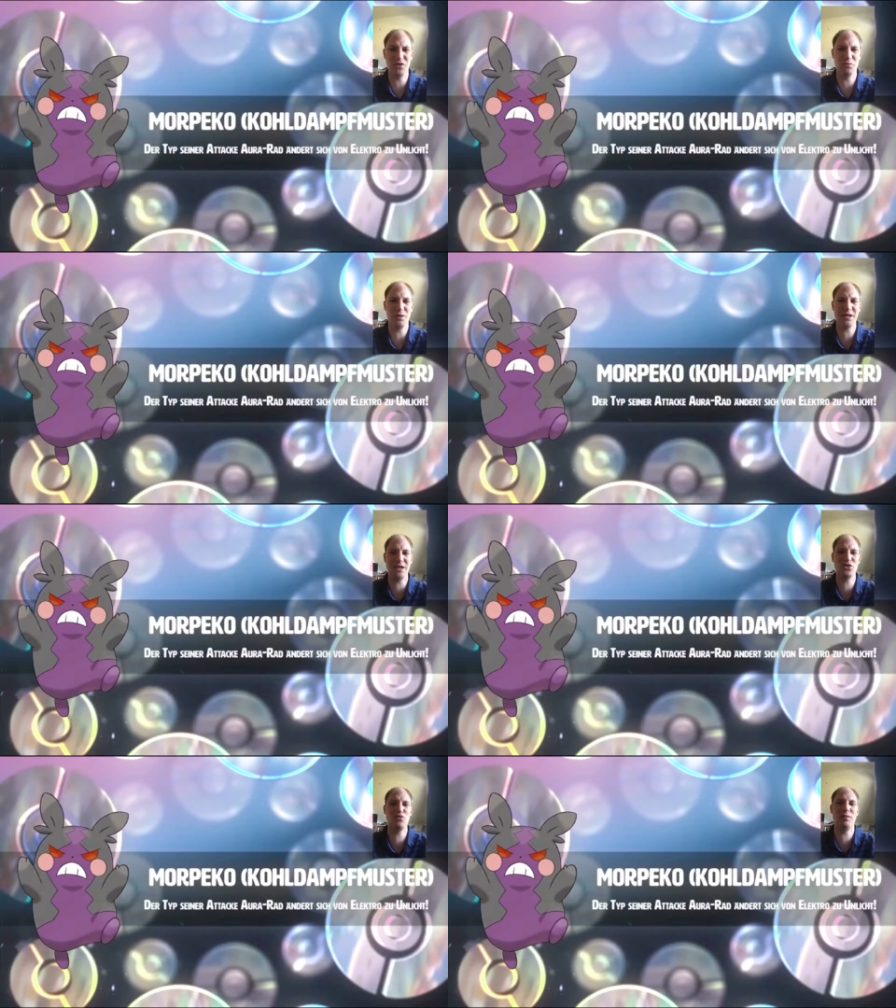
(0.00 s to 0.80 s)
wieder so
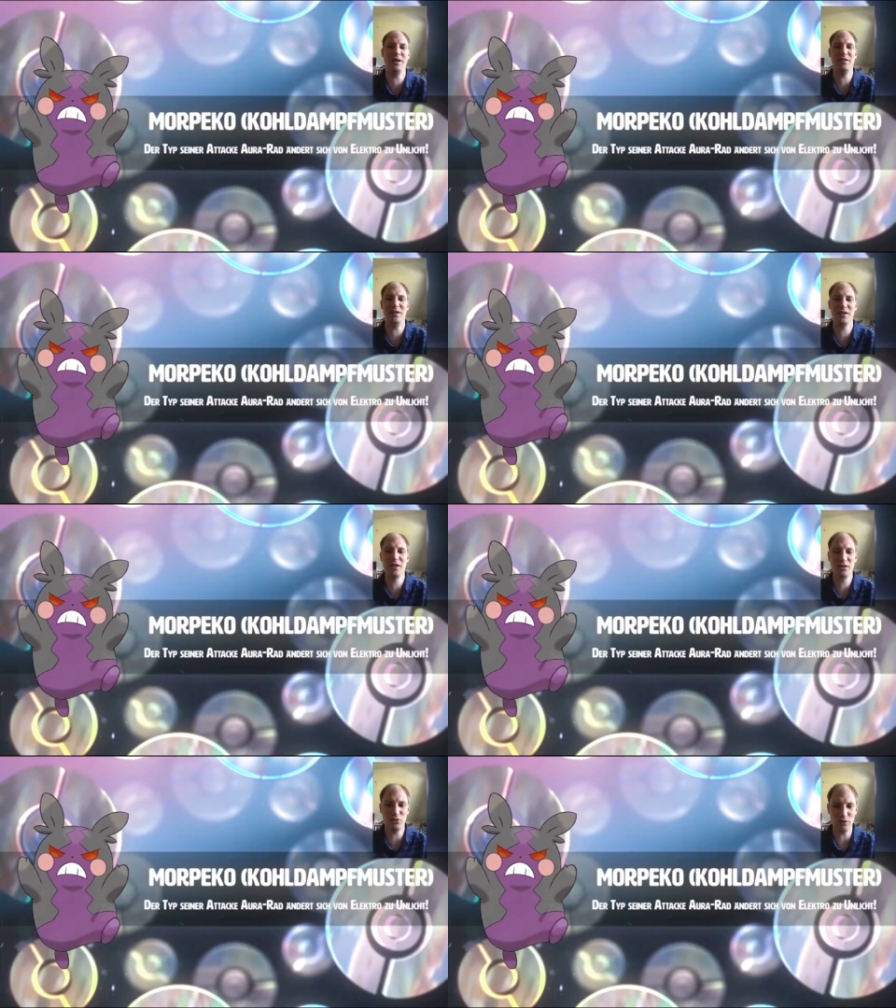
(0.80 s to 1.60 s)
Pikachu-mäßig.
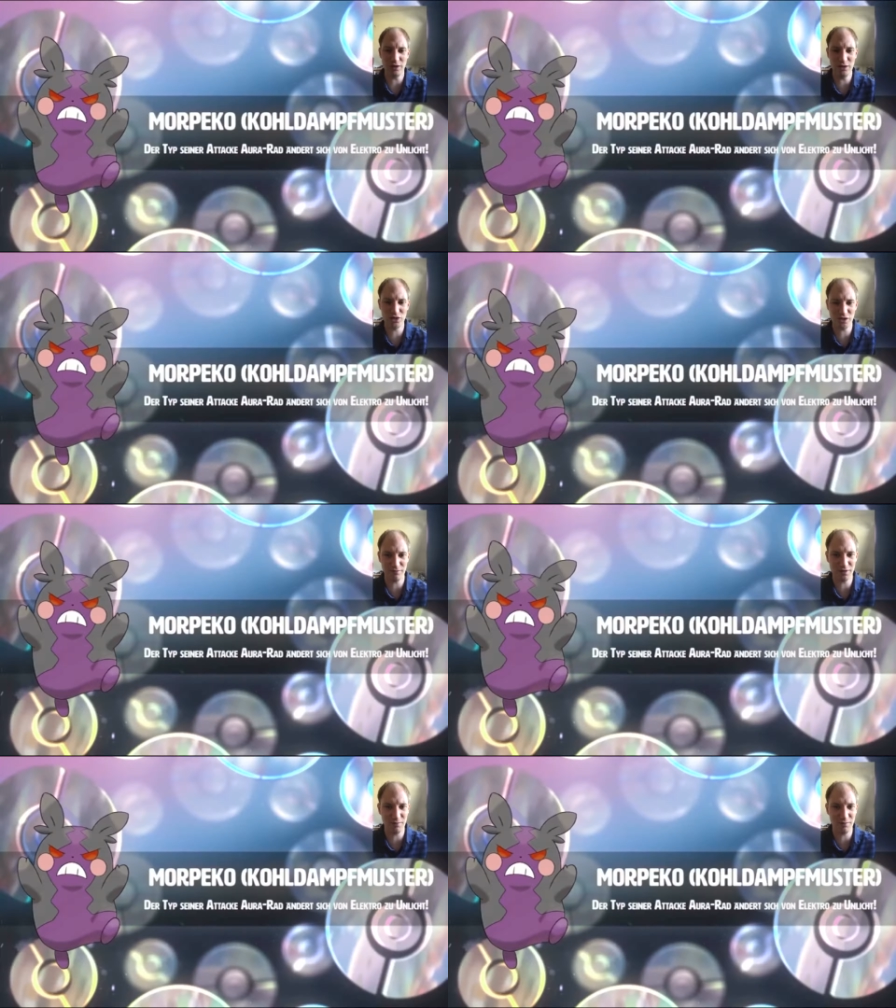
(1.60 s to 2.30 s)
So jede Staffel